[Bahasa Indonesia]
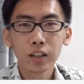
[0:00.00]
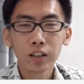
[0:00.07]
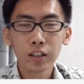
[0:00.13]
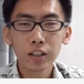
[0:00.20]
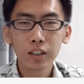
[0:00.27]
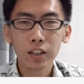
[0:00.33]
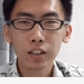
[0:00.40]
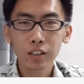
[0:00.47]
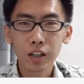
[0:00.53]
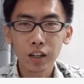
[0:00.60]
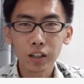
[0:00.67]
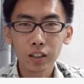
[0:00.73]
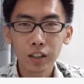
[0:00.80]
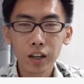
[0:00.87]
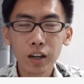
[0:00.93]
Ini
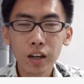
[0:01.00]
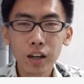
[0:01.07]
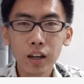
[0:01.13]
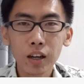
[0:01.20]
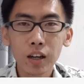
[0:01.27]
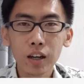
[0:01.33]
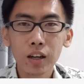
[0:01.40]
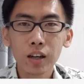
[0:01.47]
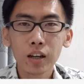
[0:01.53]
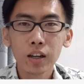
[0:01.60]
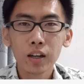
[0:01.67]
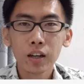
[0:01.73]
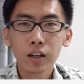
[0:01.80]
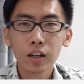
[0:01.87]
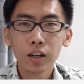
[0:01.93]
dasarnya
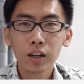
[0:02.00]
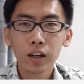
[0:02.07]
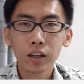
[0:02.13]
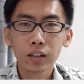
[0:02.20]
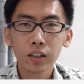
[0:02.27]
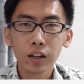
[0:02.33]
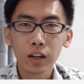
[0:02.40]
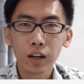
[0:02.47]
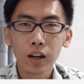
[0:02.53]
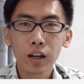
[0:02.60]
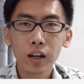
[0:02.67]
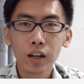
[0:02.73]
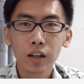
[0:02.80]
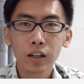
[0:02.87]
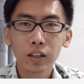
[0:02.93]

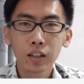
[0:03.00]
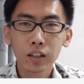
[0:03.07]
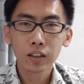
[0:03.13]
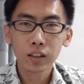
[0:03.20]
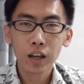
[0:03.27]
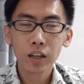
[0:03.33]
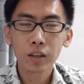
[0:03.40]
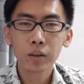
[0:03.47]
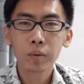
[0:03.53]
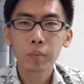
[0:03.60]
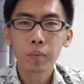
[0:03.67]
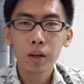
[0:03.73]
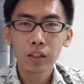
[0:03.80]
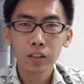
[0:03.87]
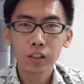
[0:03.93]
adalah kita ingin
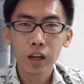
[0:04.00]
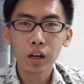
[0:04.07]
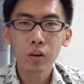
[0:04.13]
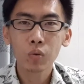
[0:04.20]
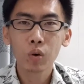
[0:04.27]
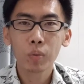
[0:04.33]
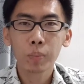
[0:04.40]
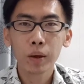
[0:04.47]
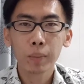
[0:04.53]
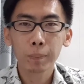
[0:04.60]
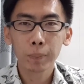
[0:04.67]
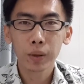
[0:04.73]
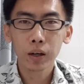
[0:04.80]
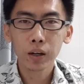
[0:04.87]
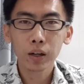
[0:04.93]
memasang
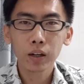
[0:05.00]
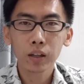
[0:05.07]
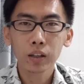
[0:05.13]
wallpaper